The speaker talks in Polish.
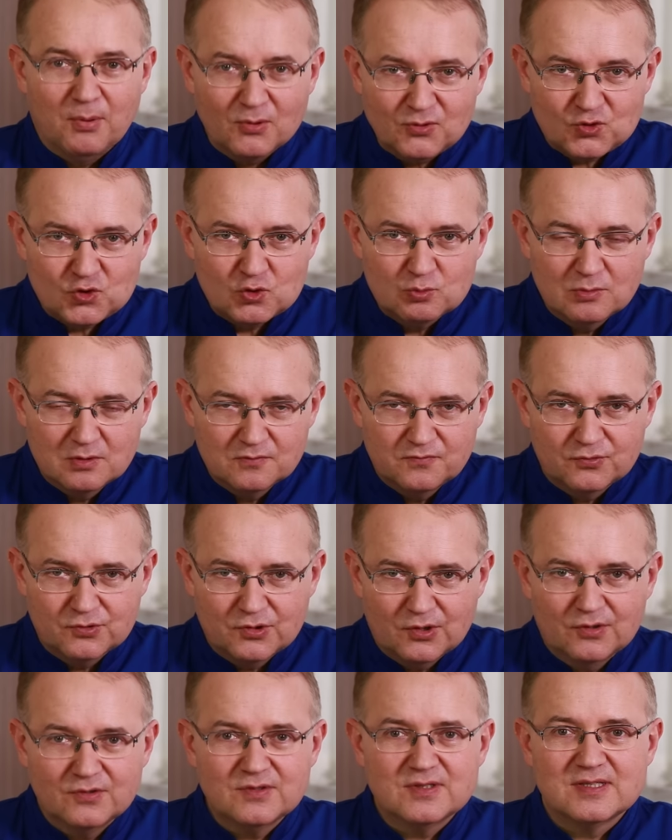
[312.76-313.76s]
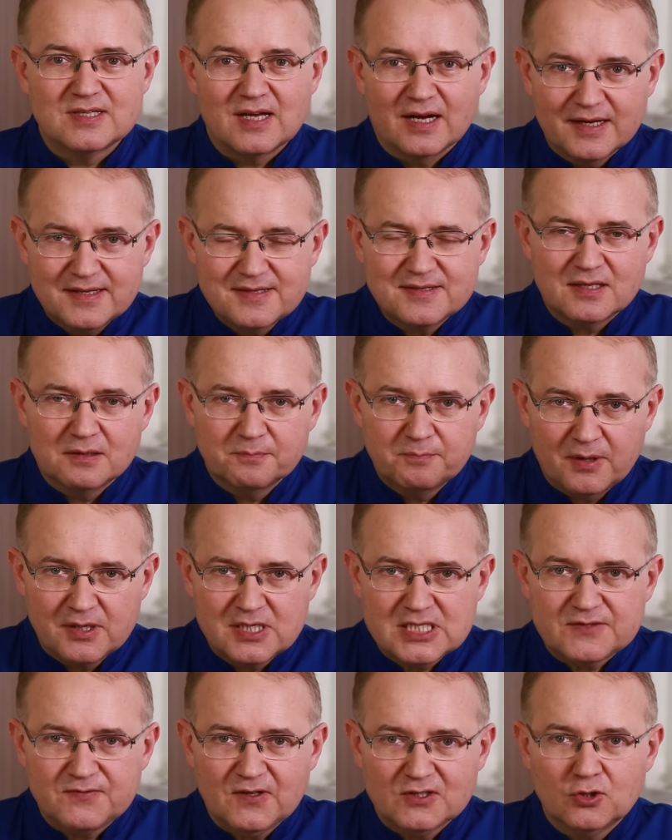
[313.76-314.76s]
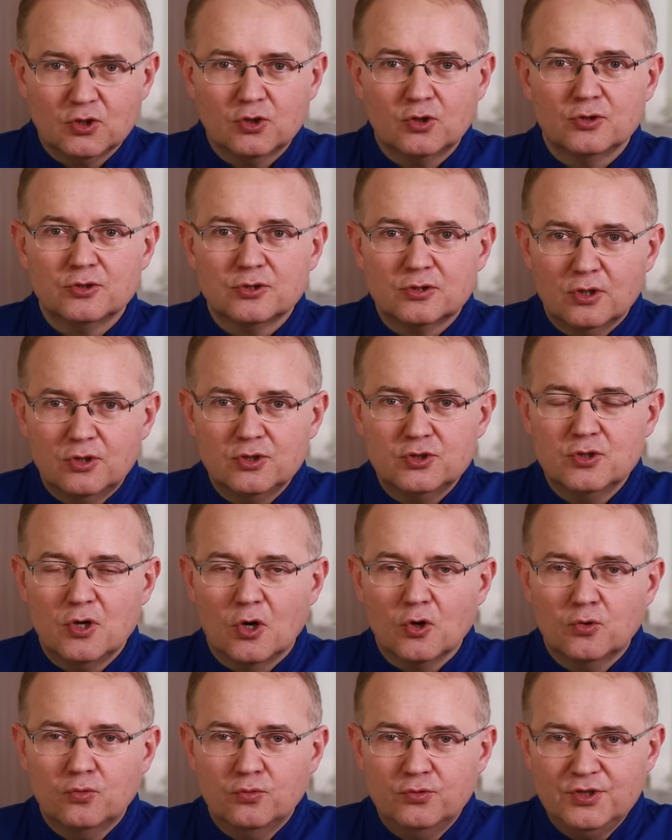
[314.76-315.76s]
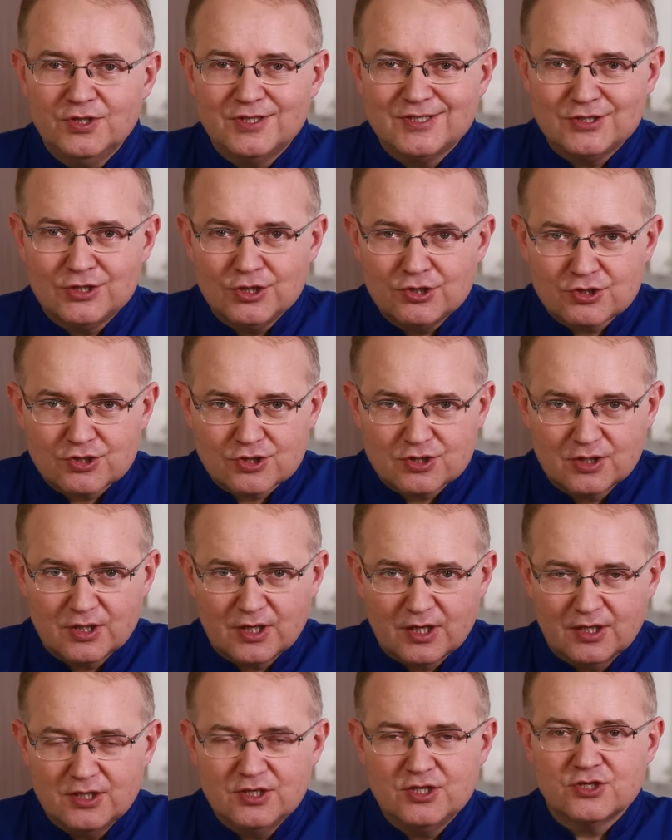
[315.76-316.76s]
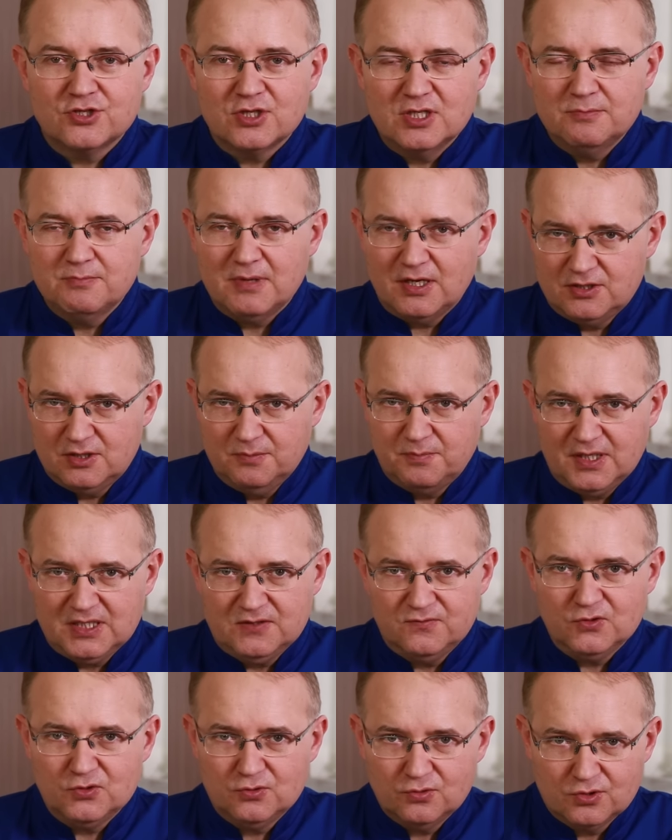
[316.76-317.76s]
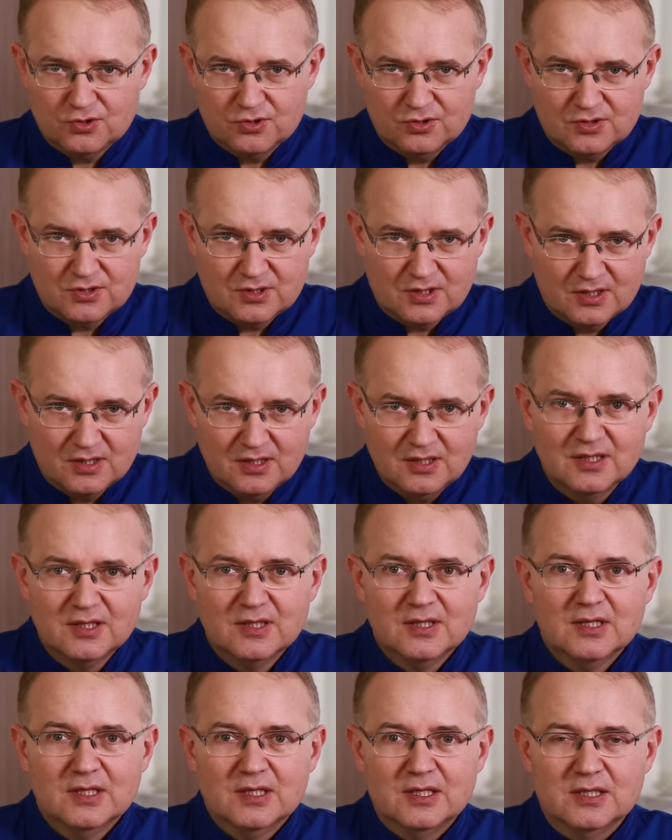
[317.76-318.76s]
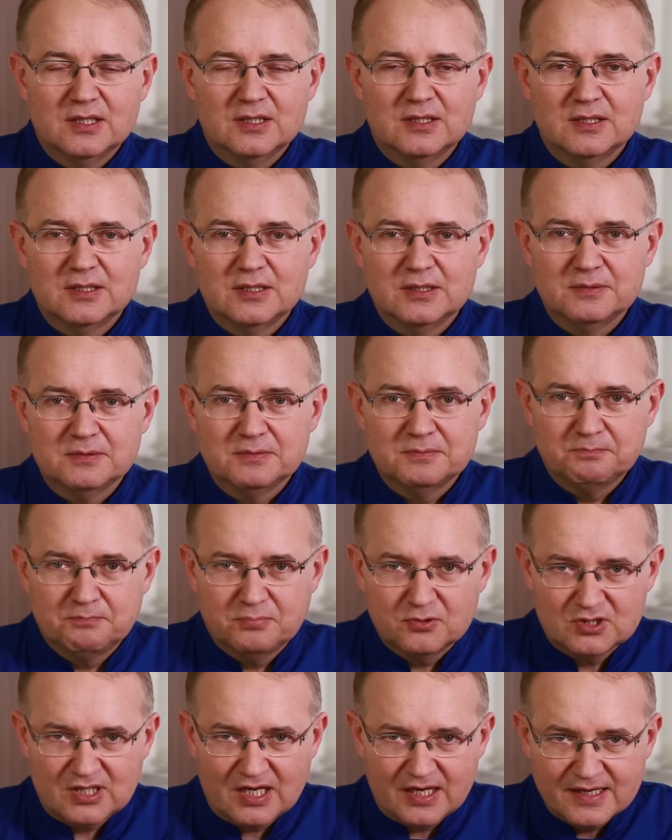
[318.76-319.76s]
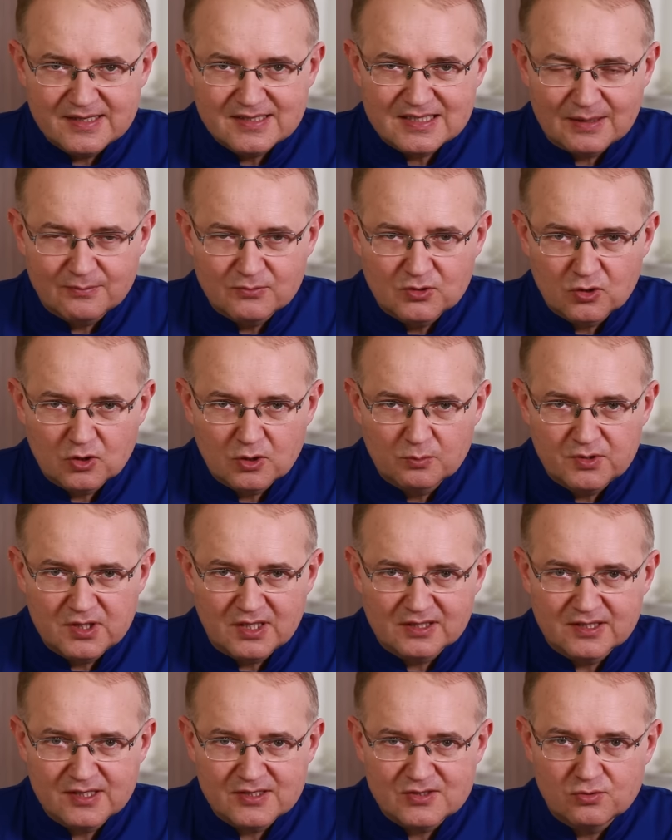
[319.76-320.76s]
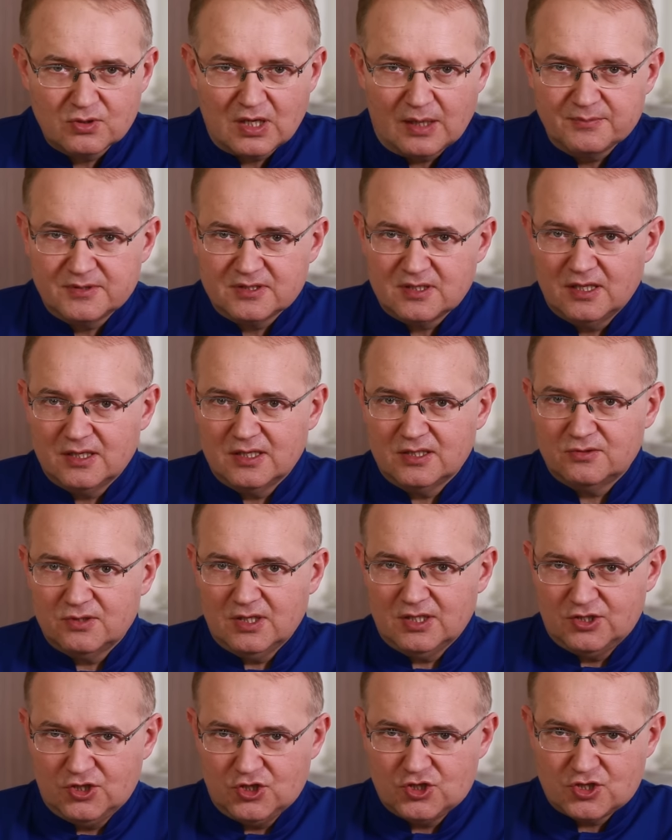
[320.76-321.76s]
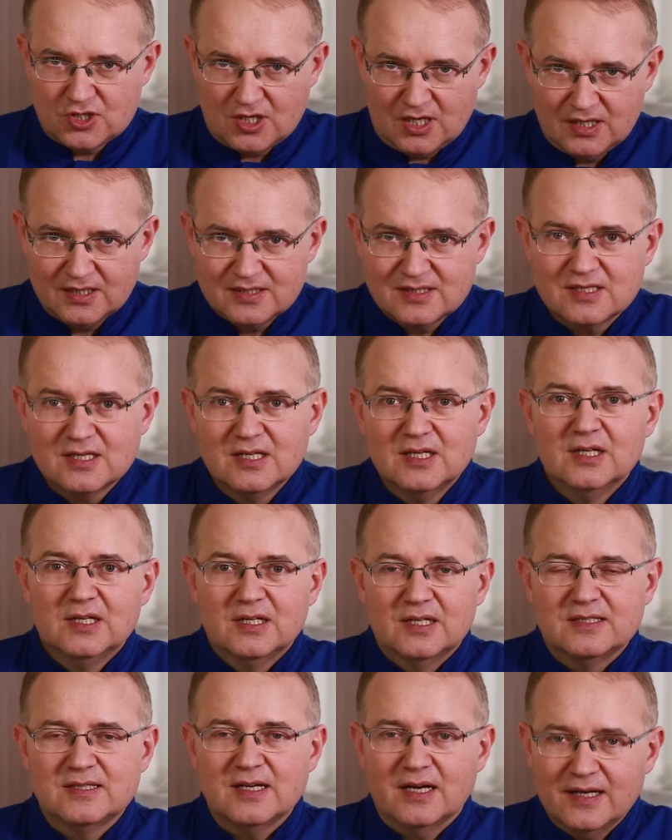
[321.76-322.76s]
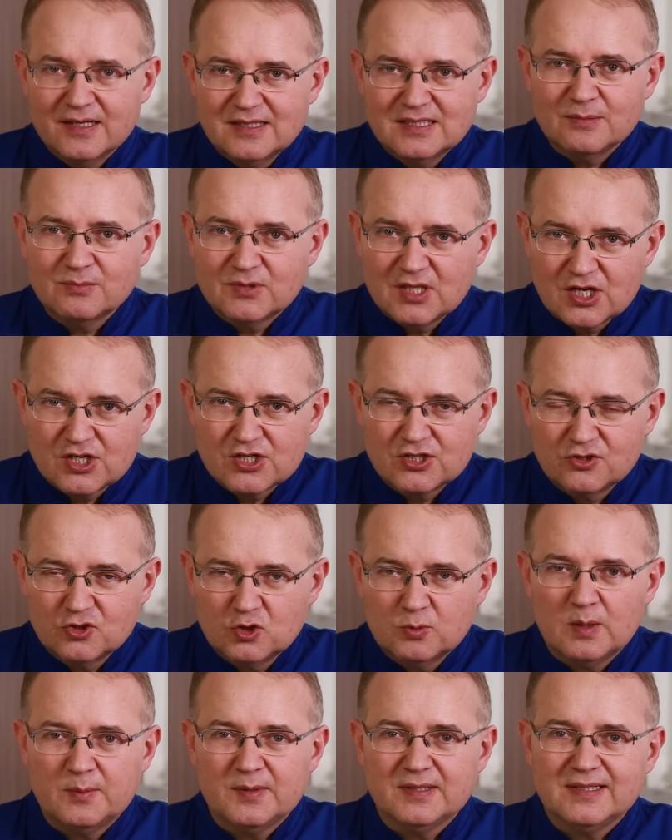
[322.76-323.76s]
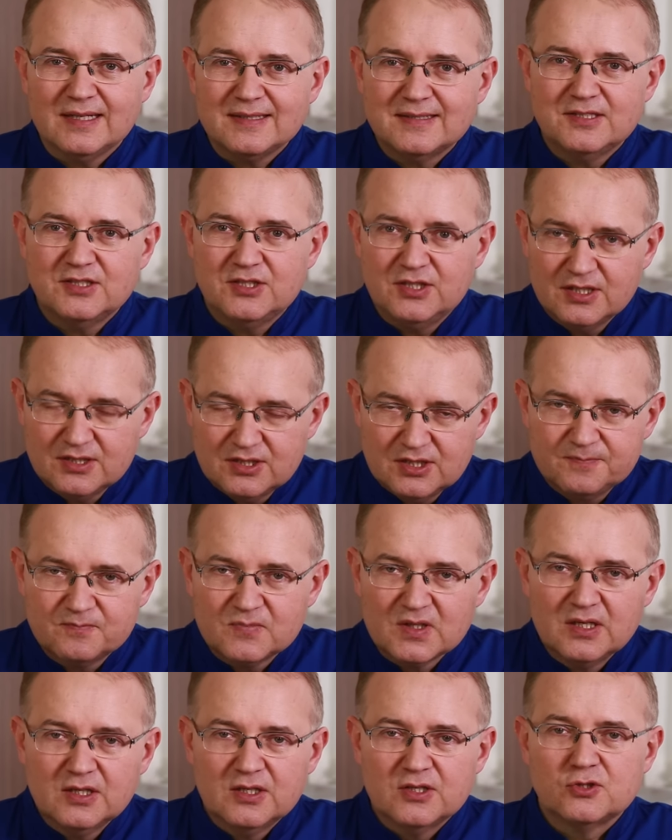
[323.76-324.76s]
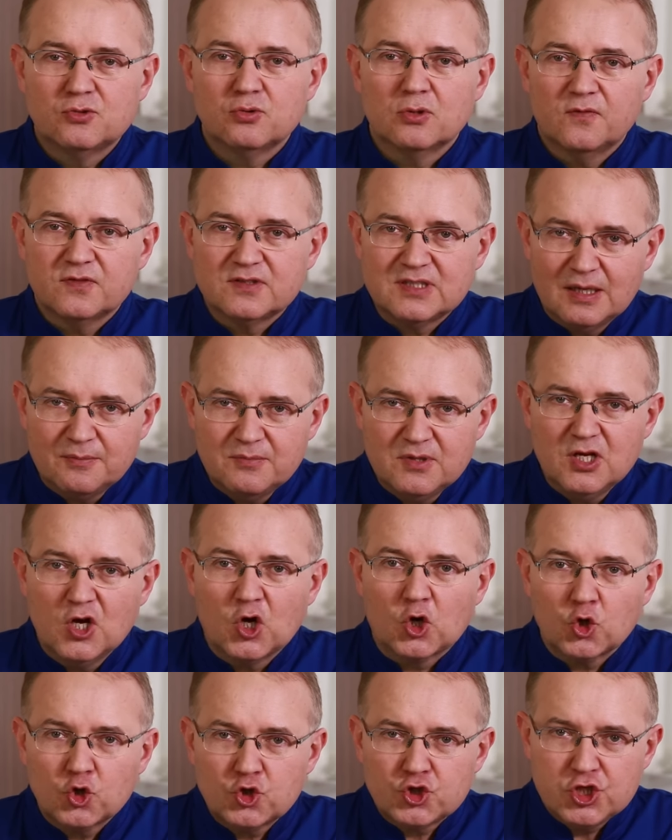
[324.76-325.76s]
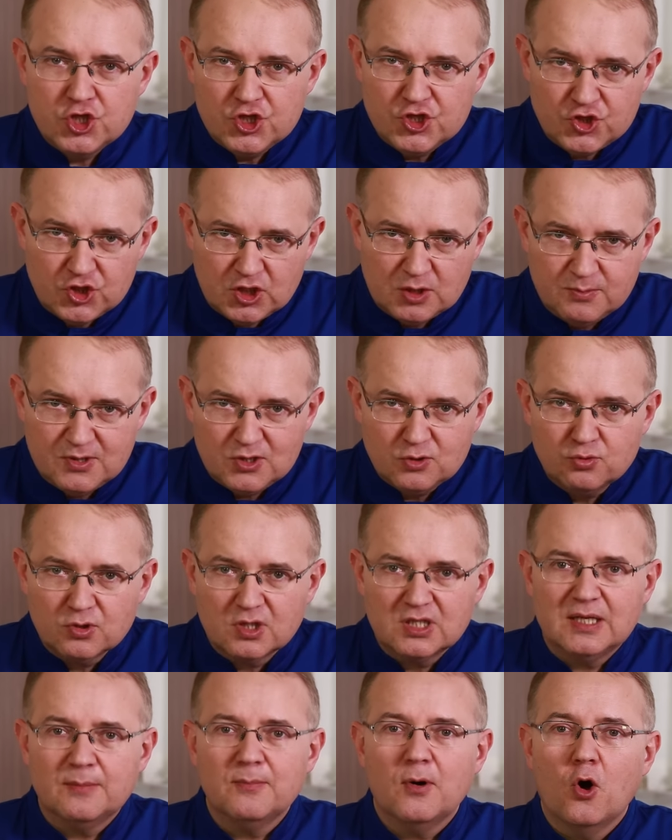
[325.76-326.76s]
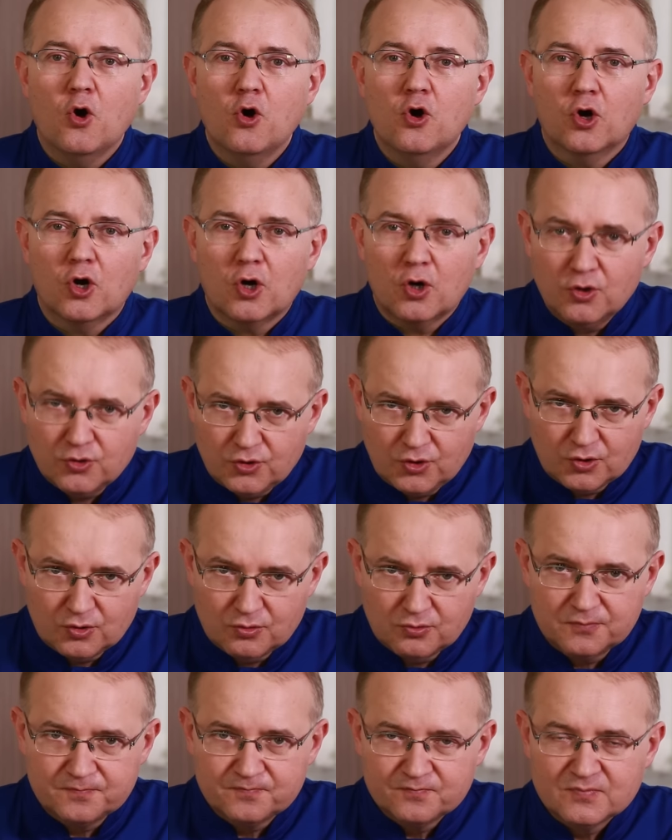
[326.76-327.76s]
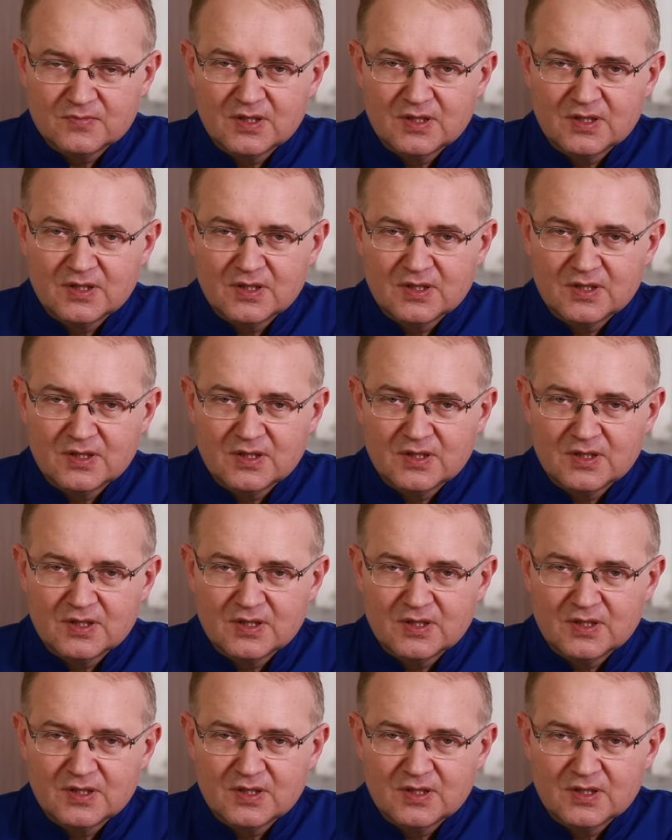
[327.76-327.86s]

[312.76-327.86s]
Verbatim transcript: Podsumowując, zachęcam Państwa do kontroli okulistycznej, jeżeli macie Państwo cukrzycę. Y, zachęcam do robienia testu Amstelera co jakiś czas. Zachęcam także do suplementacji diety surowcami roślinnymi, które nam ochronią